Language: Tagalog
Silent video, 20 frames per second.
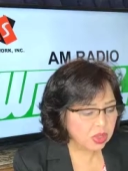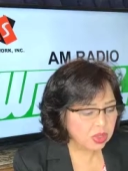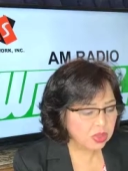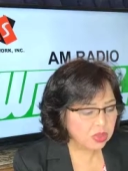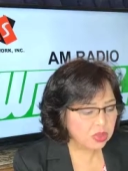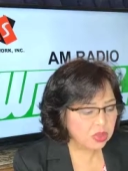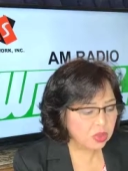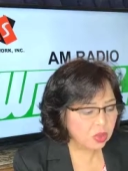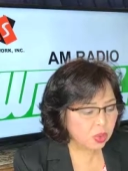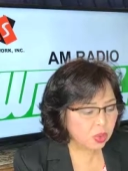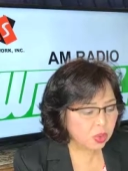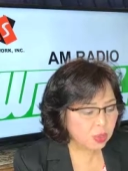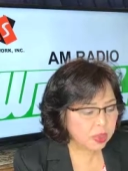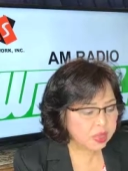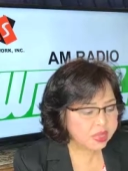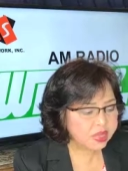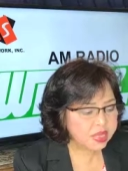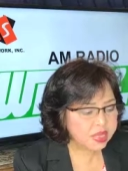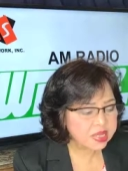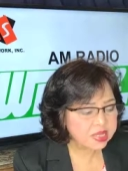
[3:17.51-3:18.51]
Gusto kong
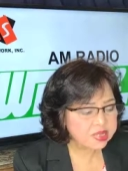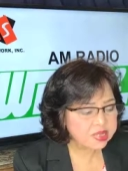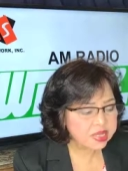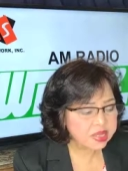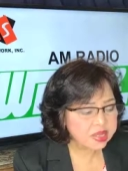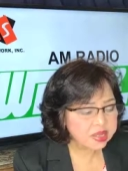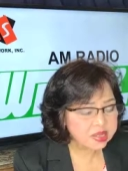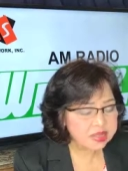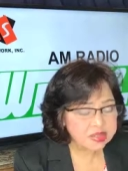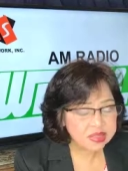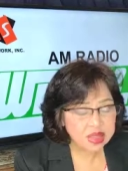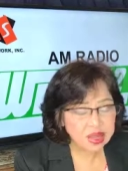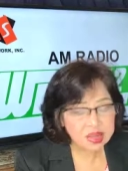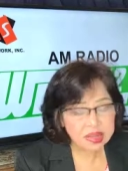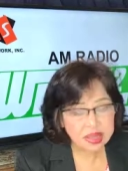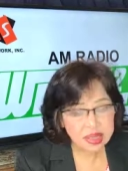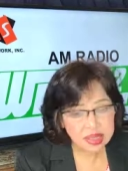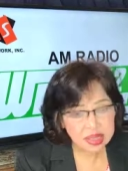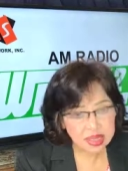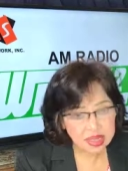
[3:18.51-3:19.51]
batiin si
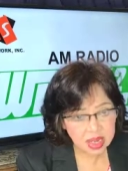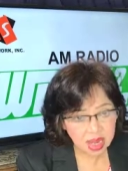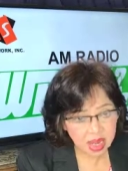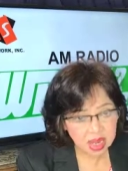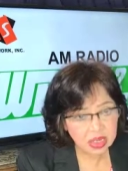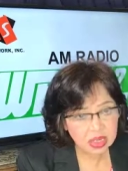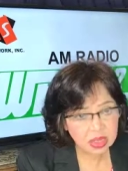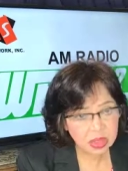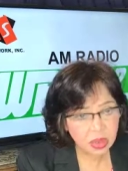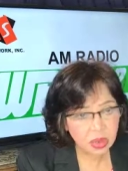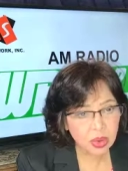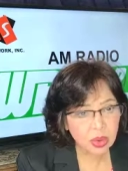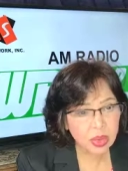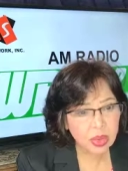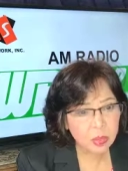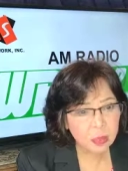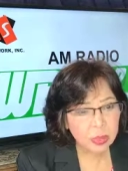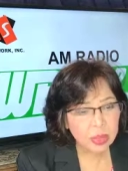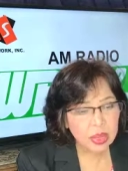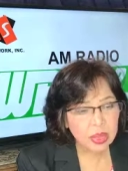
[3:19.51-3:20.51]
Criselda
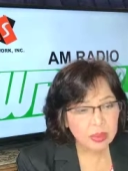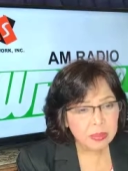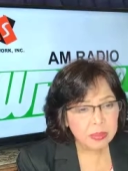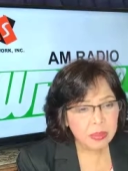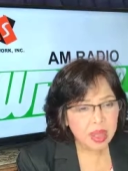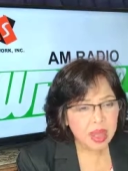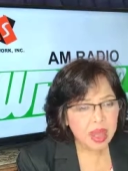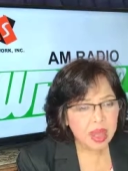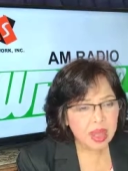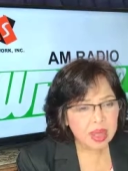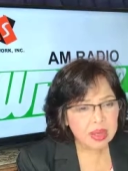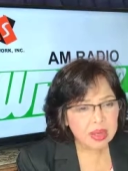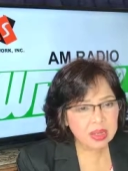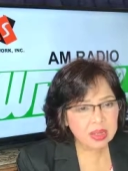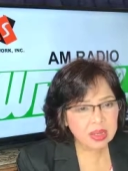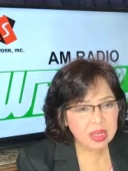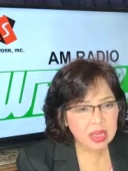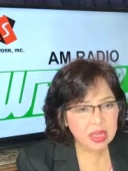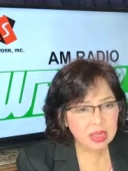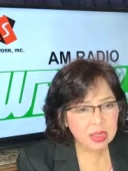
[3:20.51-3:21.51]
Ignacio.
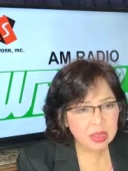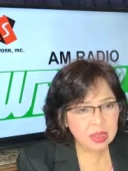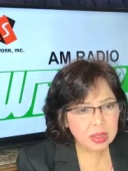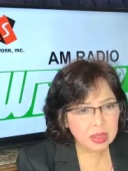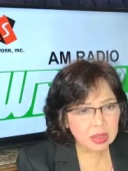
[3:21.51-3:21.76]
Makakarating